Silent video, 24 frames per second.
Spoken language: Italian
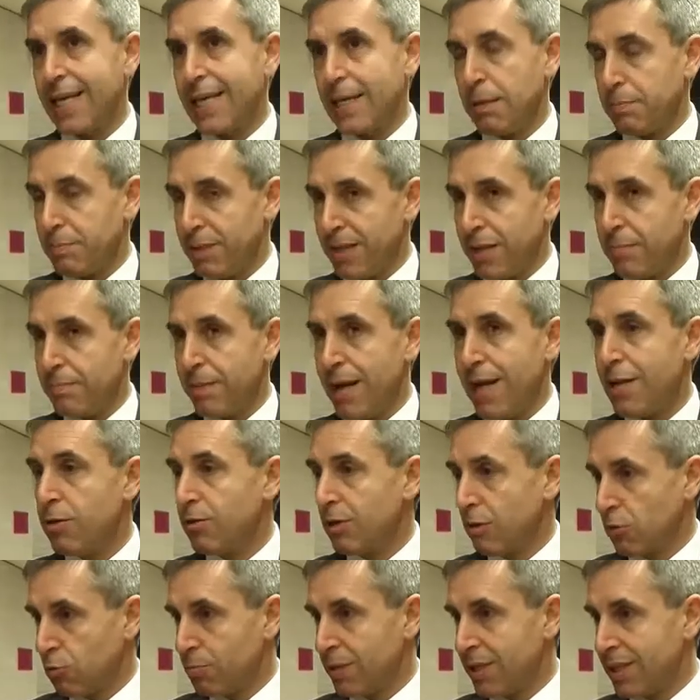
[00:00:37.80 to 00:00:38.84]
e capire meglio
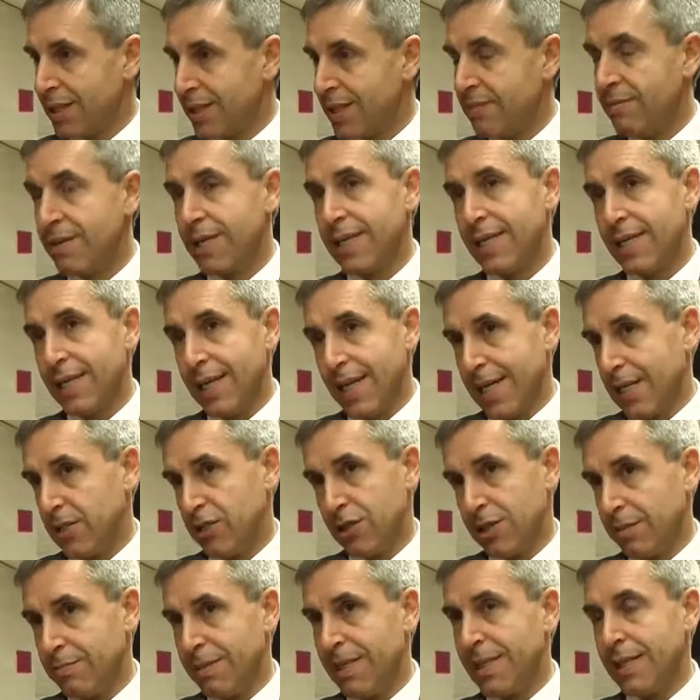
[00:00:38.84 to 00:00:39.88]
la normativa che è
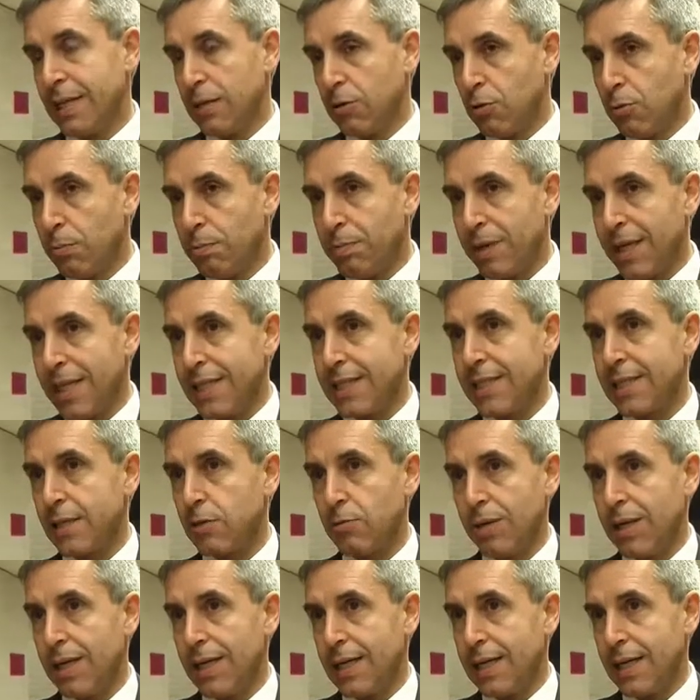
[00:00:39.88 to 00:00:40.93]
certamente complessa,
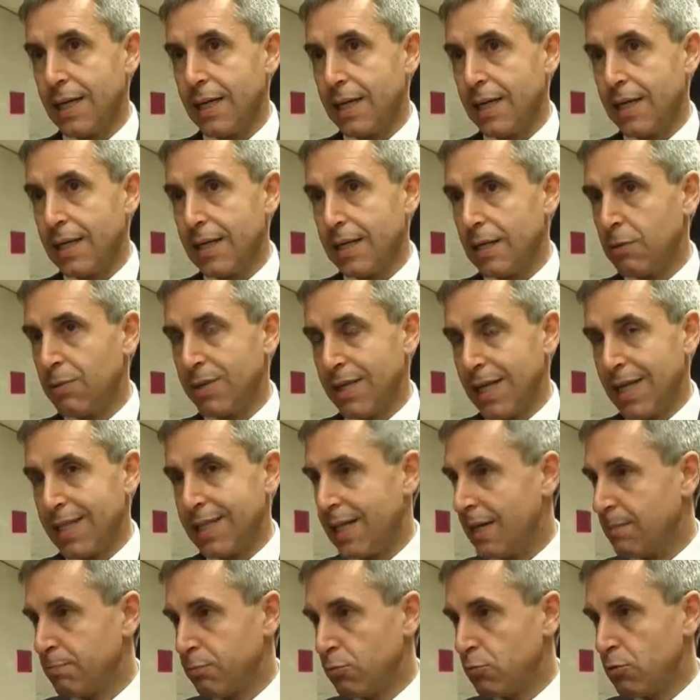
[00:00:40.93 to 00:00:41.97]
quella eh,
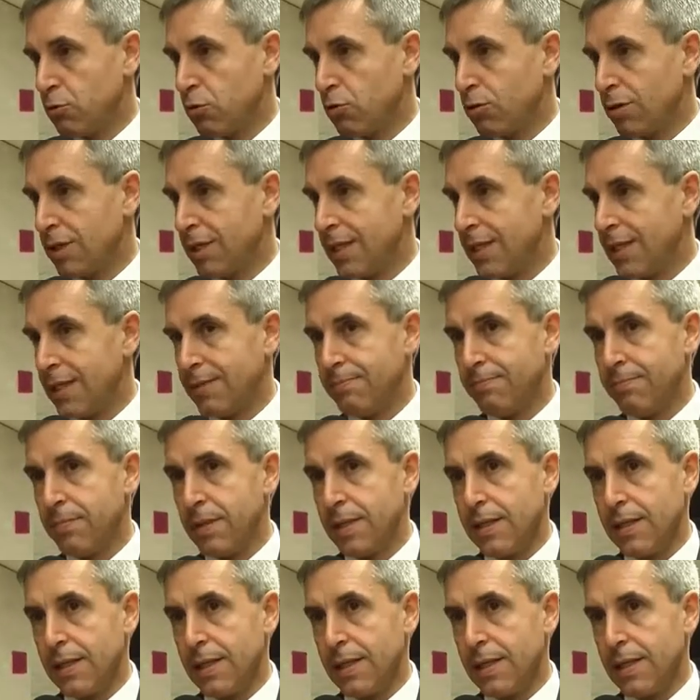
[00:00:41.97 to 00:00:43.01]
riguardante appunto le,
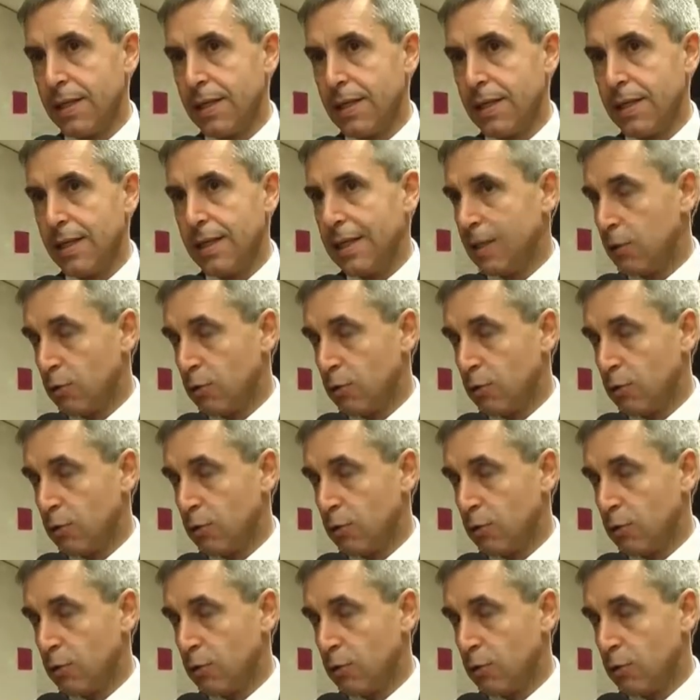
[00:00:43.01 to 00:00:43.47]
eh, le